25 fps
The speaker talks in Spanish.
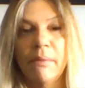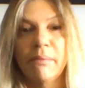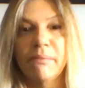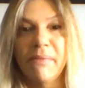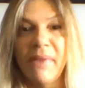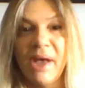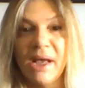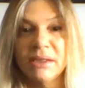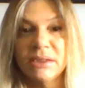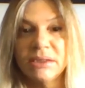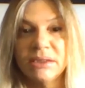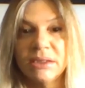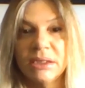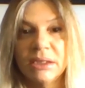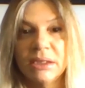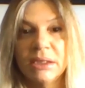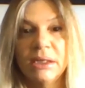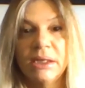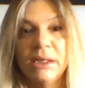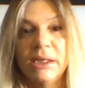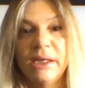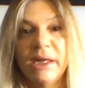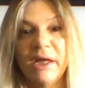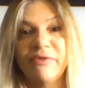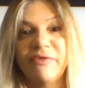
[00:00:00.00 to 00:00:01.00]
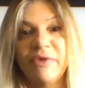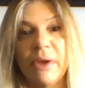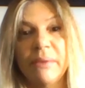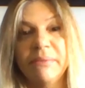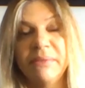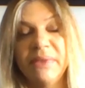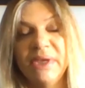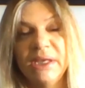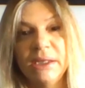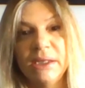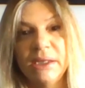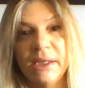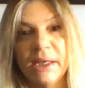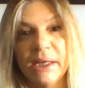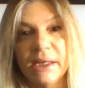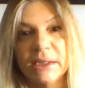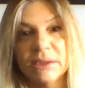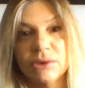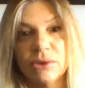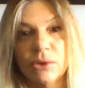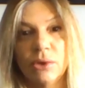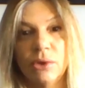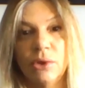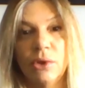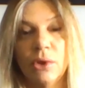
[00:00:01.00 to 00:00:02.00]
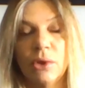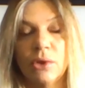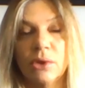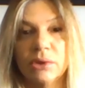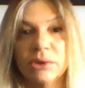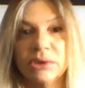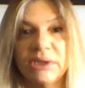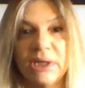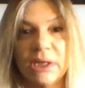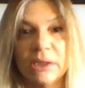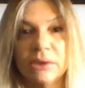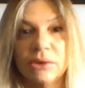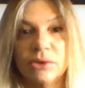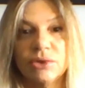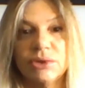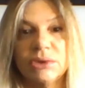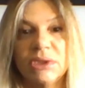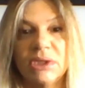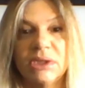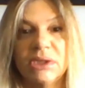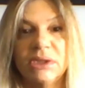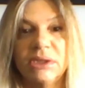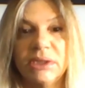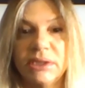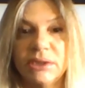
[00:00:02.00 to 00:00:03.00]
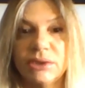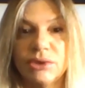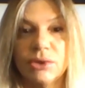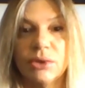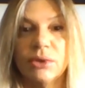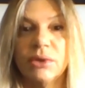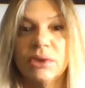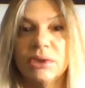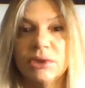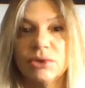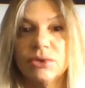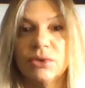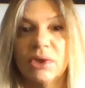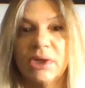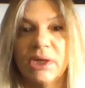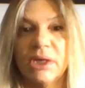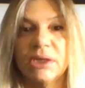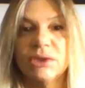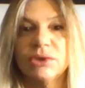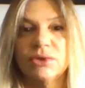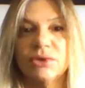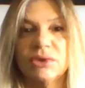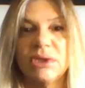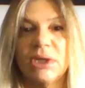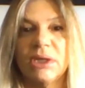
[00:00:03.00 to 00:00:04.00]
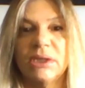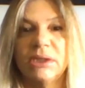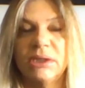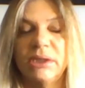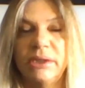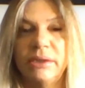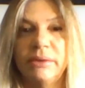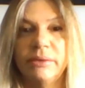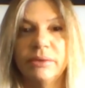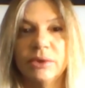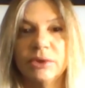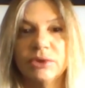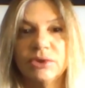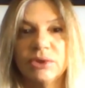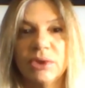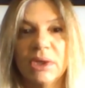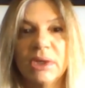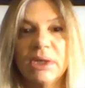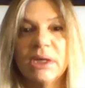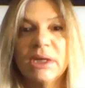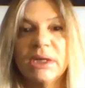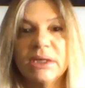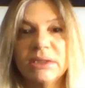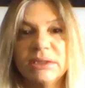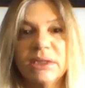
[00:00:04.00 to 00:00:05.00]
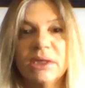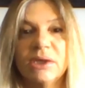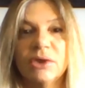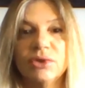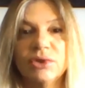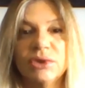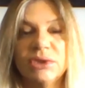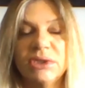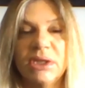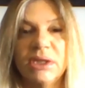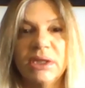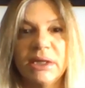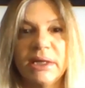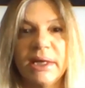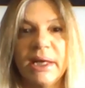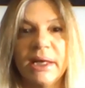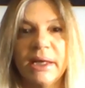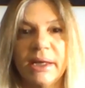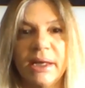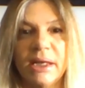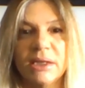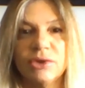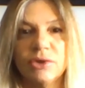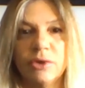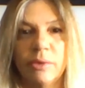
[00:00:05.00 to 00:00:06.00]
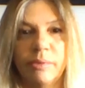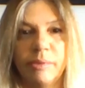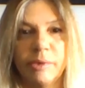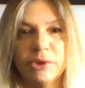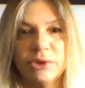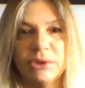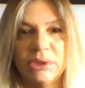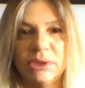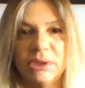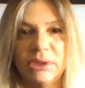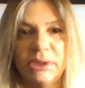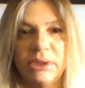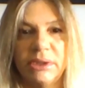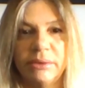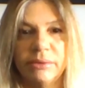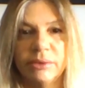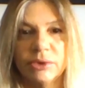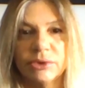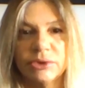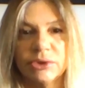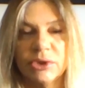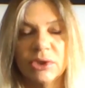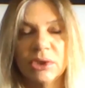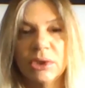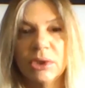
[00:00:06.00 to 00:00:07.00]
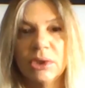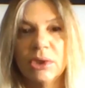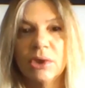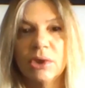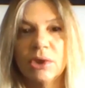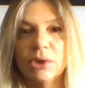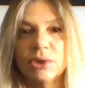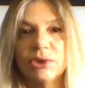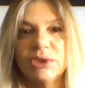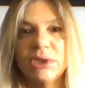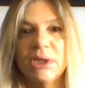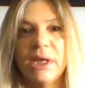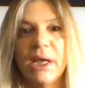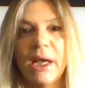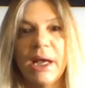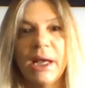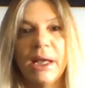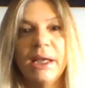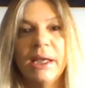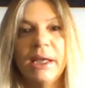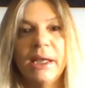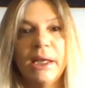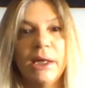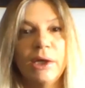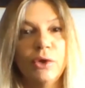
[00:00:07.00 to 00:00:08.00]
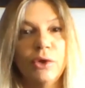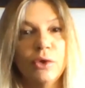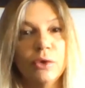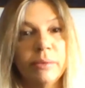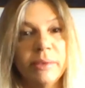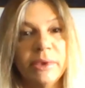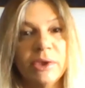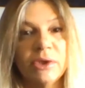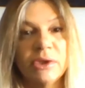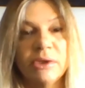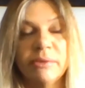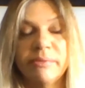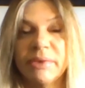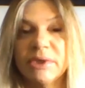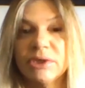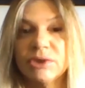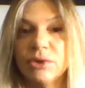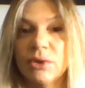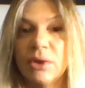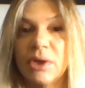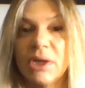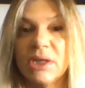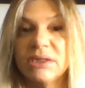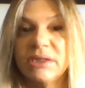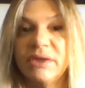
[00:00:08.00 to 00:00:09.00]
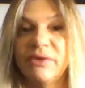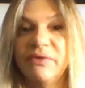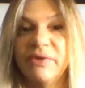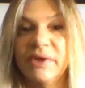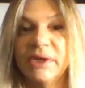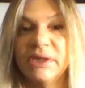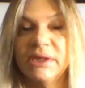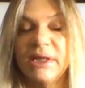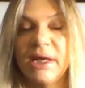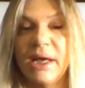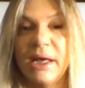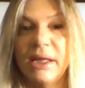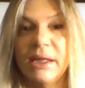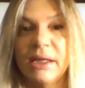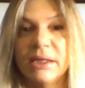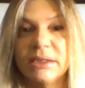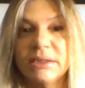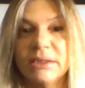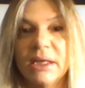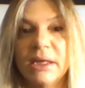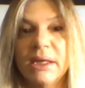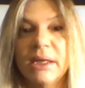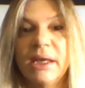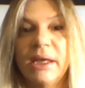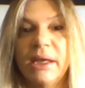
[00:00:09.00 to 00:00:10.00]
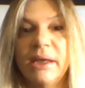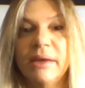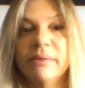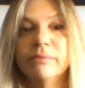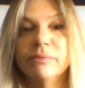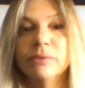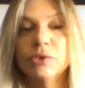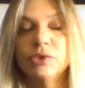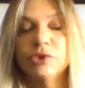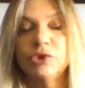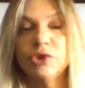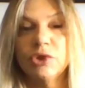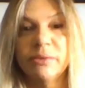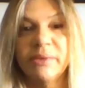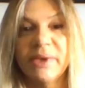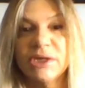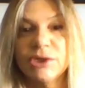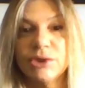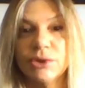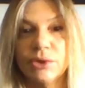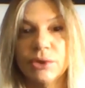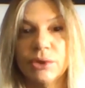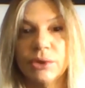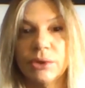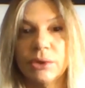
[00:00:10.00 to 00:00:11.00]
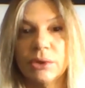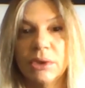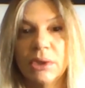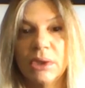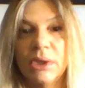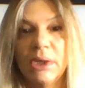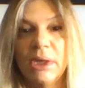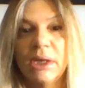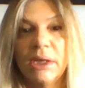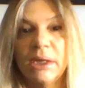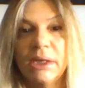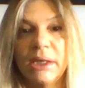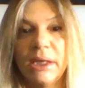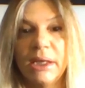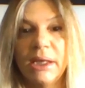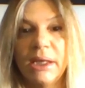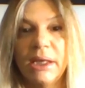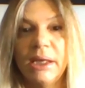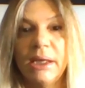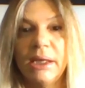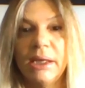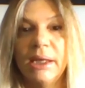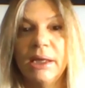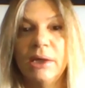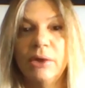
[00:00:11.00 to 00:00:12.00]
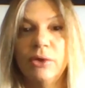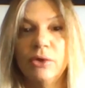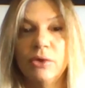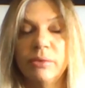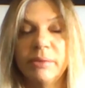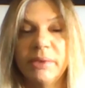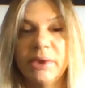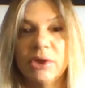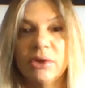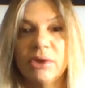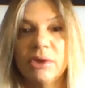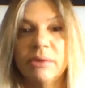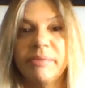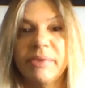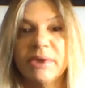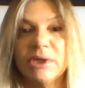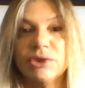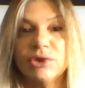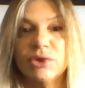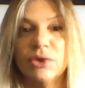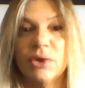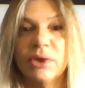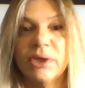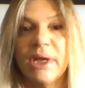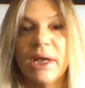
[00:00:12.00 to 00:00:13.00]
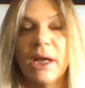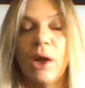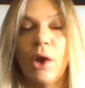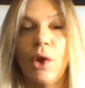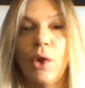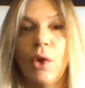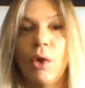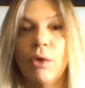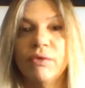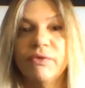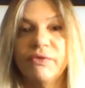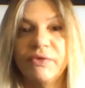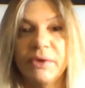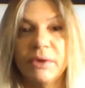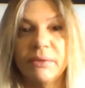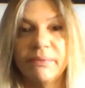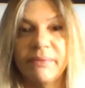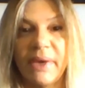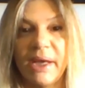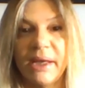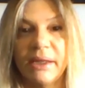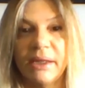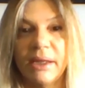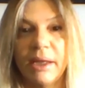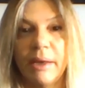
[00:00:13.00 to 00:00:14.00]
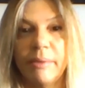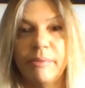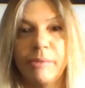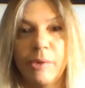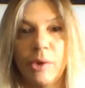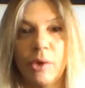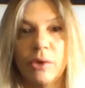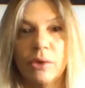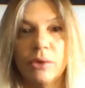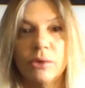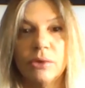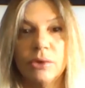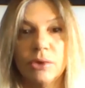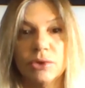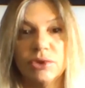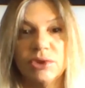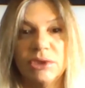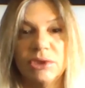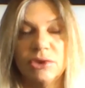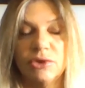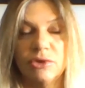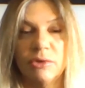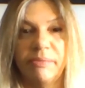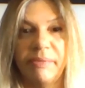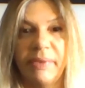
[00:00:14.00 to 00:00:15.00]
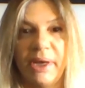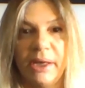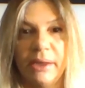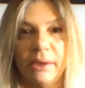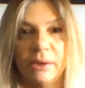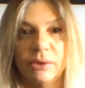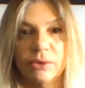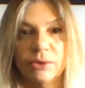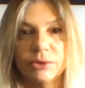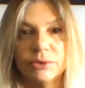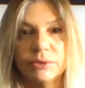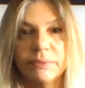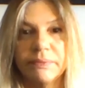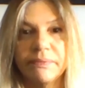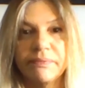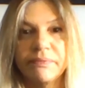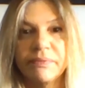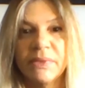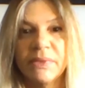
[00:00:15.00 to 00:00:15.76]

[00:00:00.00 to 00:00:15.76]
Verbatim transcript: más las familias o los contactos estrechos de esos casos activos que se consideran casos positivos. O sea, el número de personas infectadas es mucho mayor que el número de personas confirmadas por los sopados.